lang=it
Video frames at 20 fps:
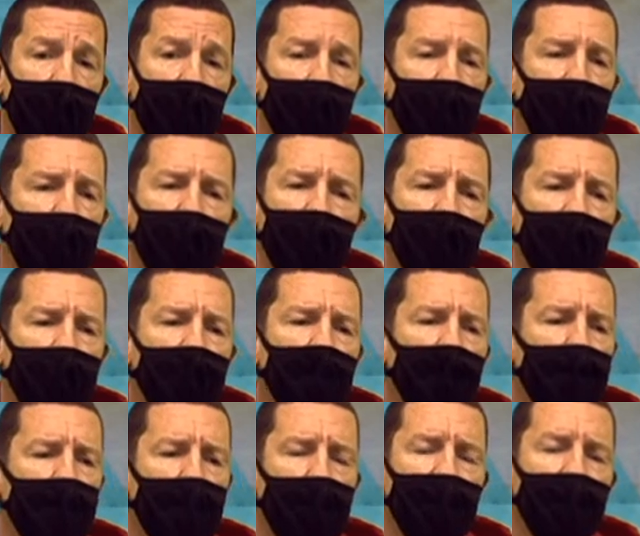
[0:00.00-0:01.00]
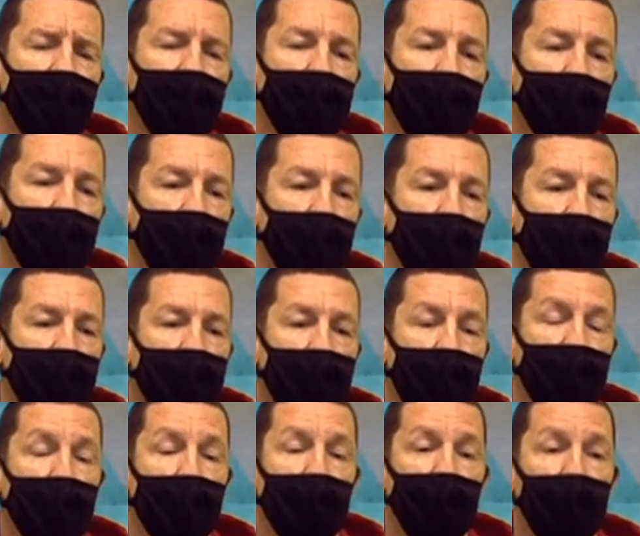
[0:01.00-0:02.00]
magari dove trovi allenatori che ti
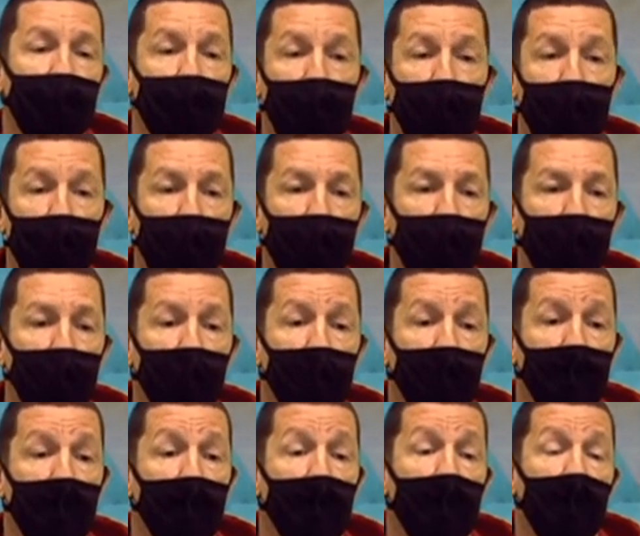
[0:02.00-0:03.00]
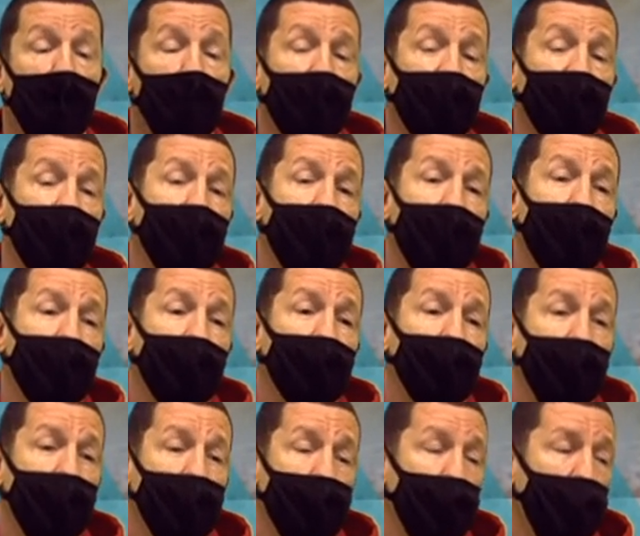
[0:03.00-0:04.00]
fanno fare poco o dove magari
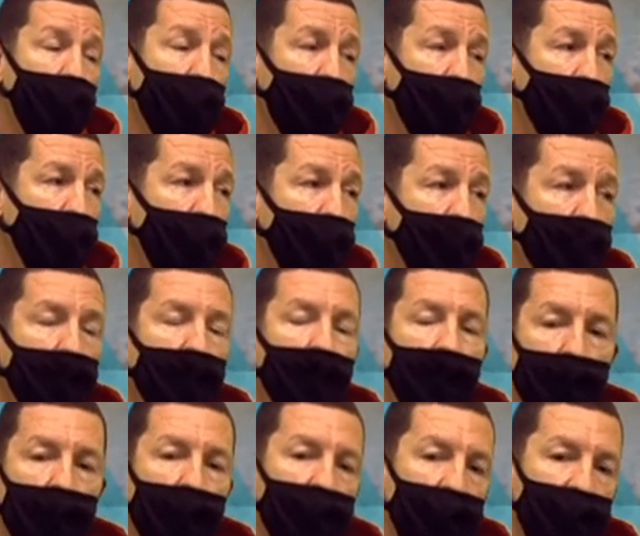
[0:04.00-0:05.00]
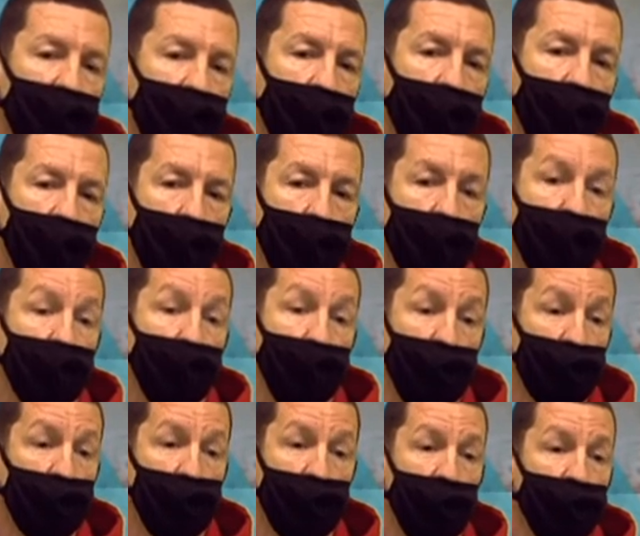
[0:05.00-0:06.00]
impari poco. Mm. Noi invece
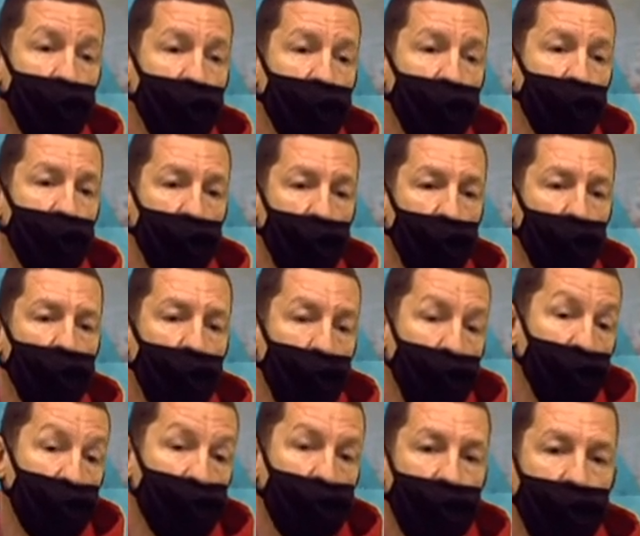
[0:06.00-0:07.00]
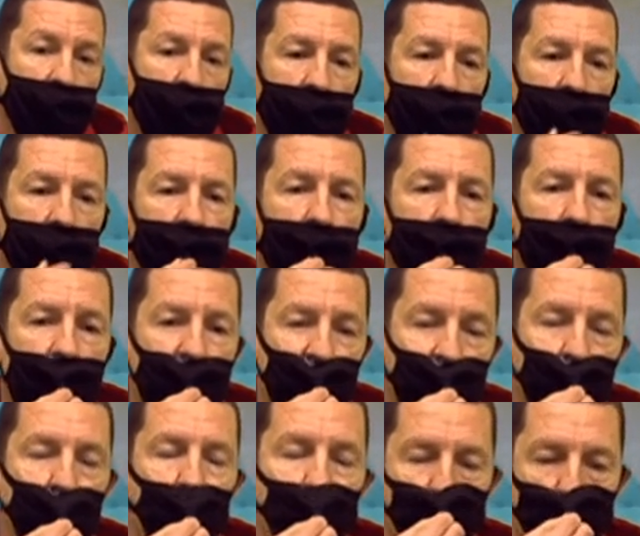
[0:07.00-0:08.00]
personalmente io, ma penso anche Andrea, siamo
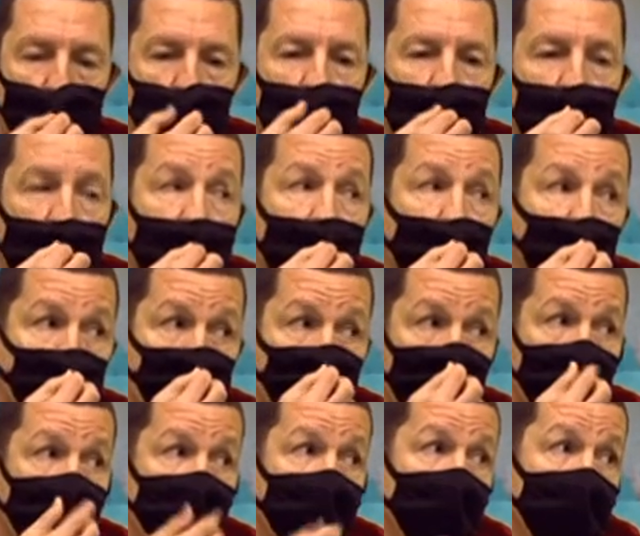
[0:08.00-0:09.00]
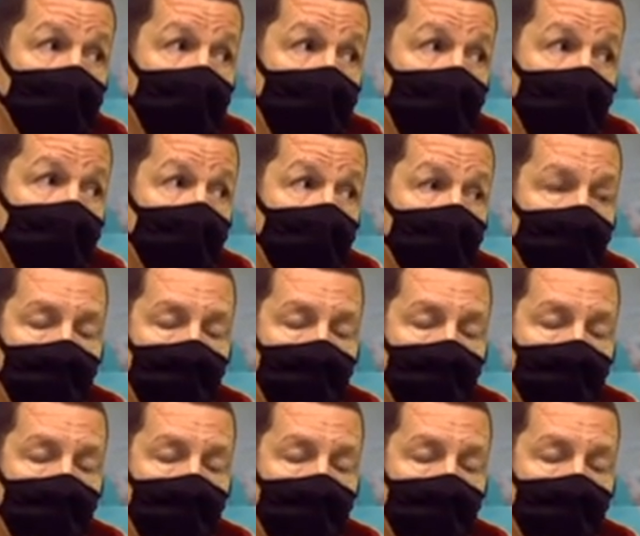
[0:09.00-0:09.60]
cresciuti tanto sotto il profilo tecnico.